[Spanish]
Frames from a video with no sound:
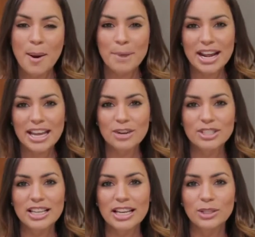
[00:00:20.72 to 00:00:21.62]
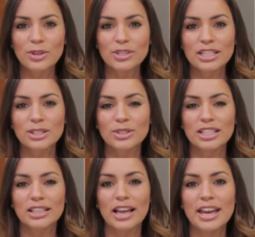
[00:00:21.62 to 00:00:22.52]
Para que nos dé todos estos
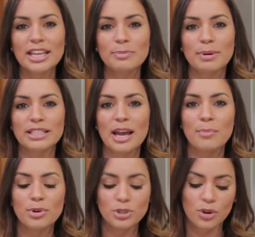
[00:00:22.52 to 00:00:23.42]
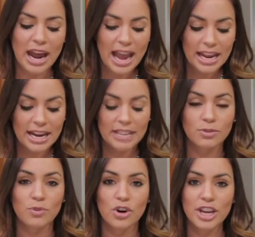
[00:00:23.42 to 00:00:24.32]
detalles, pasamos con Ángeles
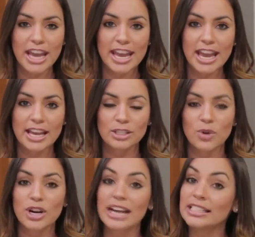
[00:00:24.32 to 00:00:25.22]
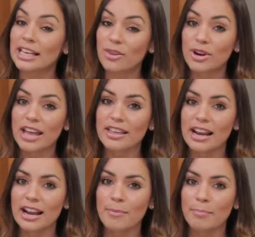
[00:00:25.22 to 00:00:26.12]
Roy. Ella es organizadora de
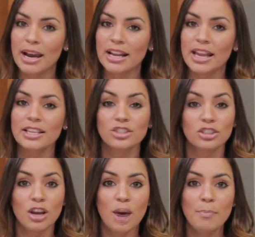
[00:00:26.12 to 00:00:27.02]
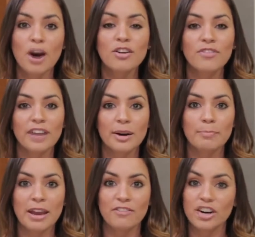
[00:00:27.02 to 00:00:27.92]
la campaña Stop Unfair
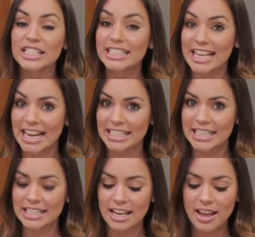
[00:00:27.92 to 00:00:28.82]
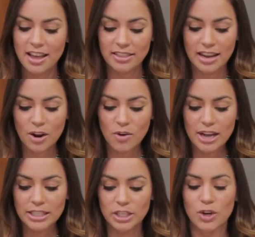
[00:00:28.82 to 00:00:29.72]
Beverage Taxes de la
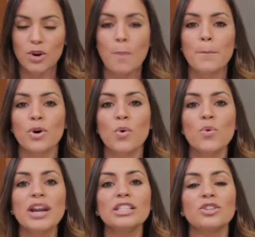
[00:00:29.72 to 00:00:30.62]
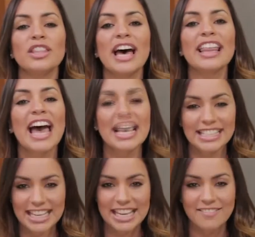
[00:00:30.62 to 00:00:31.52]
coalición por una ciudad
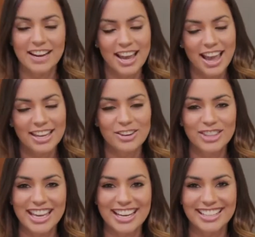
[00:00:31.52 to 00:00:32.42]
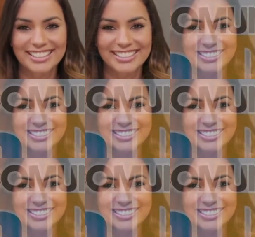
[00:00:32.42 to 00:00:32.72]
asequible. Aquí lo tienen.